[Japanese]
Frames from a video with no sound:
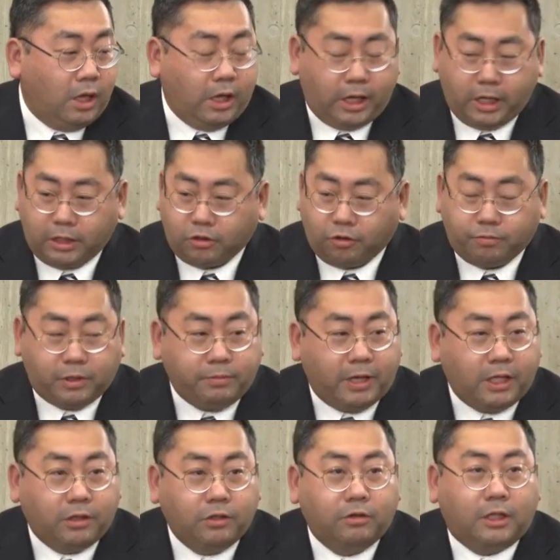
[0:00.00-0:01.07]
えっと、未
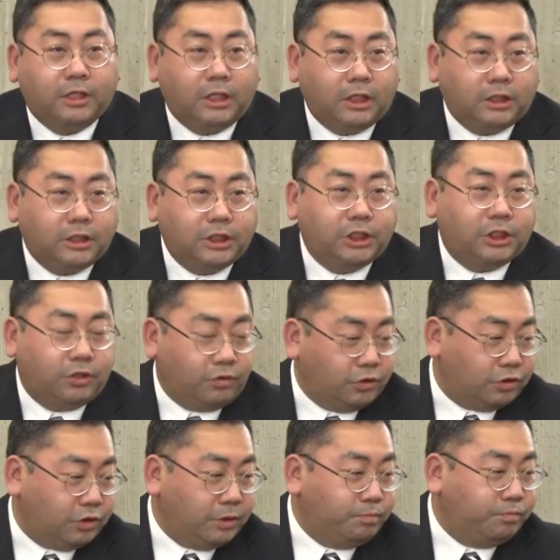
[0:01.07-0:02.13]
明というのは 2, 2
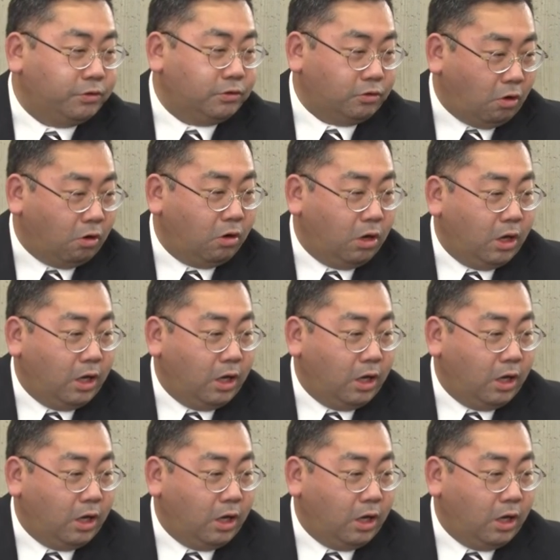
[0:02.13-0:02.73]
時41分の、